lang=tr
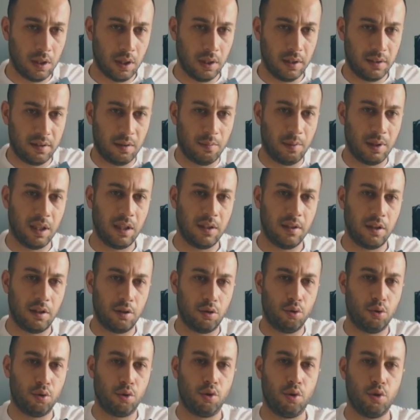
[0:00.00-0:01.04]
Hani tam
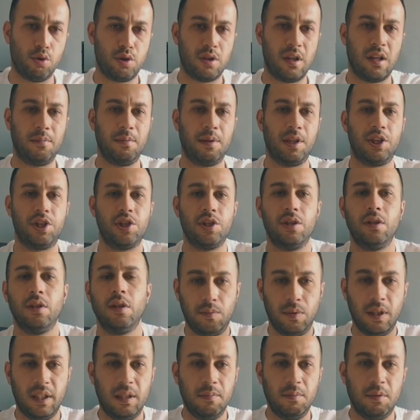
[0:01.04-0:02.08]
alanları doğru göstermek için.
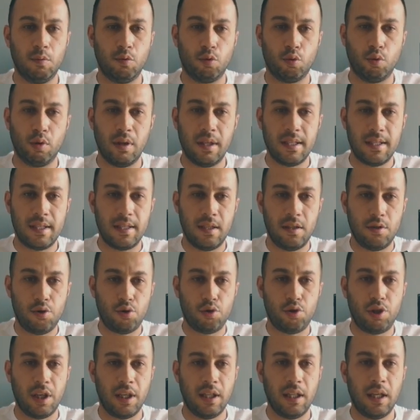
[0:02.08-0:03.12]
Dediğim gibi Ulanzi
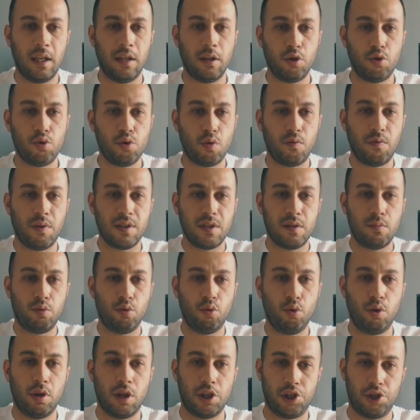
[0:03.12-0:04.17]
şu kenarları çok fazla
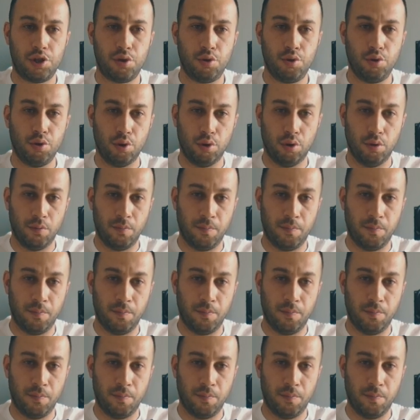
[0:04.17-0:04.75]
blurlaştırıyor.